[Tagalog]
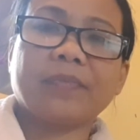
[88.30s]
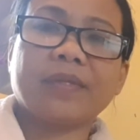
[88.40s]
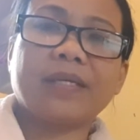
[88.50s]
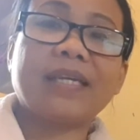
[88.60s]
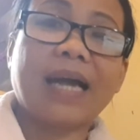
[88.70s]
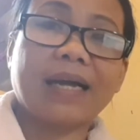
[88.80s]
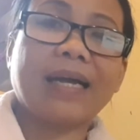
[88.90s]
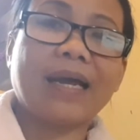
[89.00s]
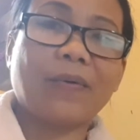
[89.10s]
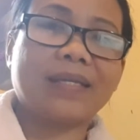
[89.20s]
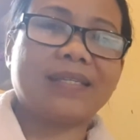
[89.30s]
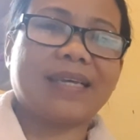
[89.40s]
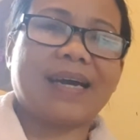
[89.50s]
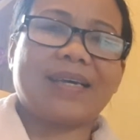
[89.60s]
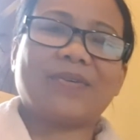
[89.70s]
ginagalawan
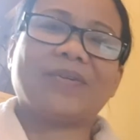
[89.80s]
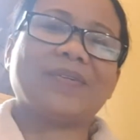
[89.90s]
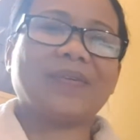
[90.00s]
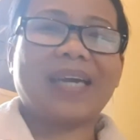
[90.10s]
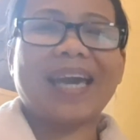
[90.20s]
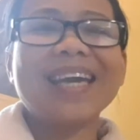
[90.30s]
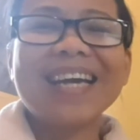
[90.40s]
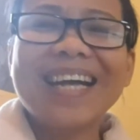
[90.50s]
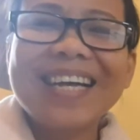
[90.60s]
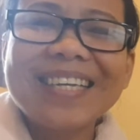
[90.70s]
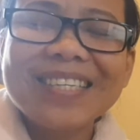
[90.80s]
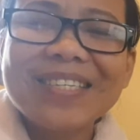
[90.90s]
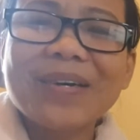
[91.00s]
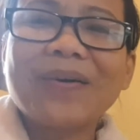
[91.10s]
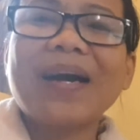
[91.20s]
sa ngayon. Okay?
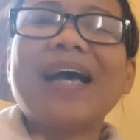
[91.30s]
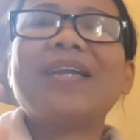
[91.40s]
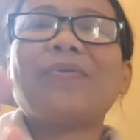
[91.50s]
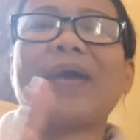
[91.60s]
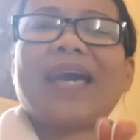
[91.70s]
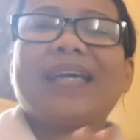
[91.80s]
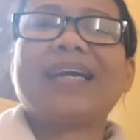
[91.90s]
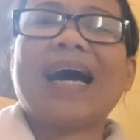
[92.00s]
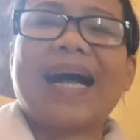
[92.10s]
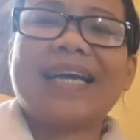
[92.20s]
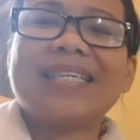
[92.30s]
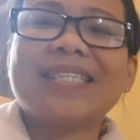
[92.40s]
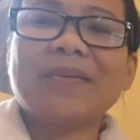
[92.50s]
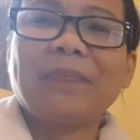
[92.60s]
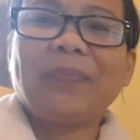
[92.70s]
So, anyway,
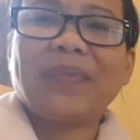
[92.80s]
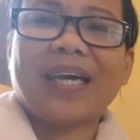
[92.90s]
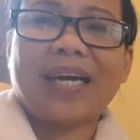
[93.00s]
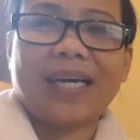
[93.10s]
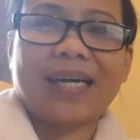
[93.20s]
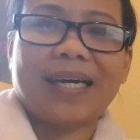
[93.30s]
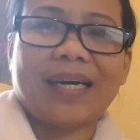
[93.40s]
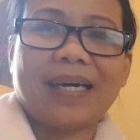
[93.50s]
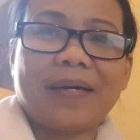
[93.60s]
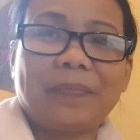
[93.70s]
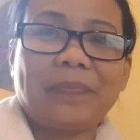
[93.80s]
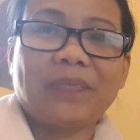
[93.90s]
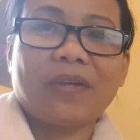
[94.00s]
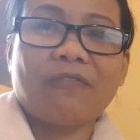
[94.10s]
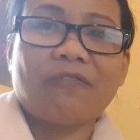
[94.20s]
guys, uh,
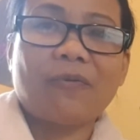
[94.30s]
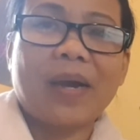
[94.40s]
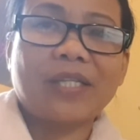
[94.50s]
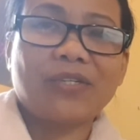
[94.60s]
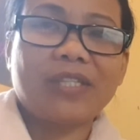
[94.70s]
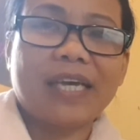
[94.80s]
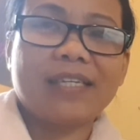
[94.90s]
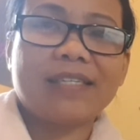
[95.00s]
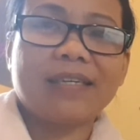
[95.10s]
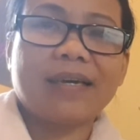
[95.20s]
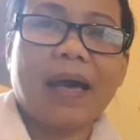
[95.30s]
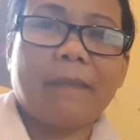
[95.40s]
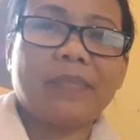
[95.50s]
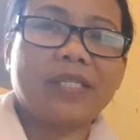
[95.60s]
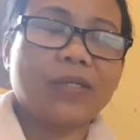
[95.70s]
for my today's uh,
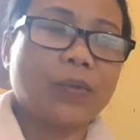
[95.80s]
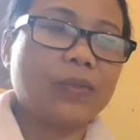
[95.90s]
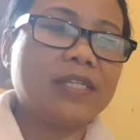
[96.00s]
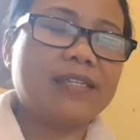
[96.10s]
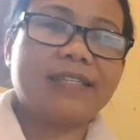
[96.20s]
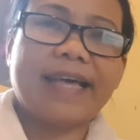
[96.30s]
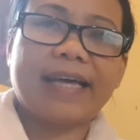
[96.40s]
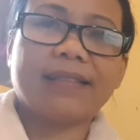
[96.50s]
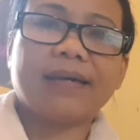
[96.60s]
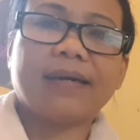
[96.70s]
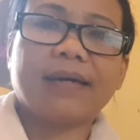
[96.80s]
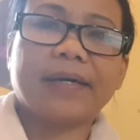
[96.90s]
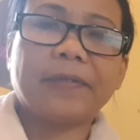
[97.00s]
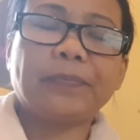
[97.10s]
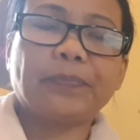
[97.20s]
episode is that
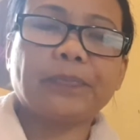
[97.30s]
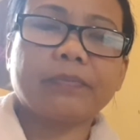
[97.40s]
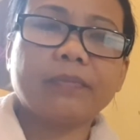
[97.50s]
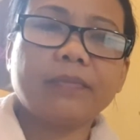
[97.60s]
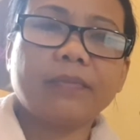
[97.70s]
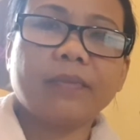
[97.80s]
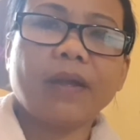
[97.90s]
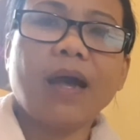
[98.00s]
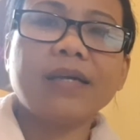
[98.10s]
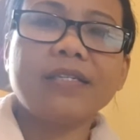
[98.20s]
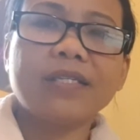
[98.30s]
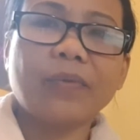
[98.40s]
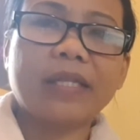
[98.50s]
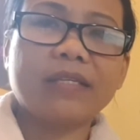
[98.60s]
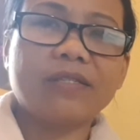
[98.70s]
uh, I just
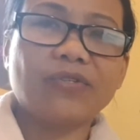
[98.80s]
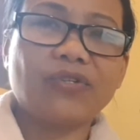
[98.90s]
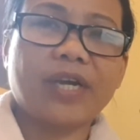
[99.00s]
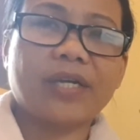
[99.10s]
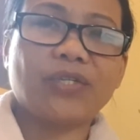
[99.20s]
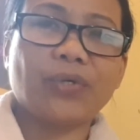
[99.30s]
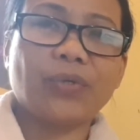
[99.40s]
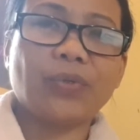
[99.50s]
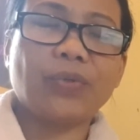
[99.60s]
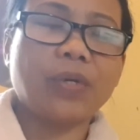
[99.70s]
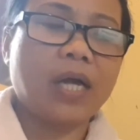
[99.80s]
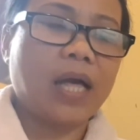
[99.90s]
wanted to share to you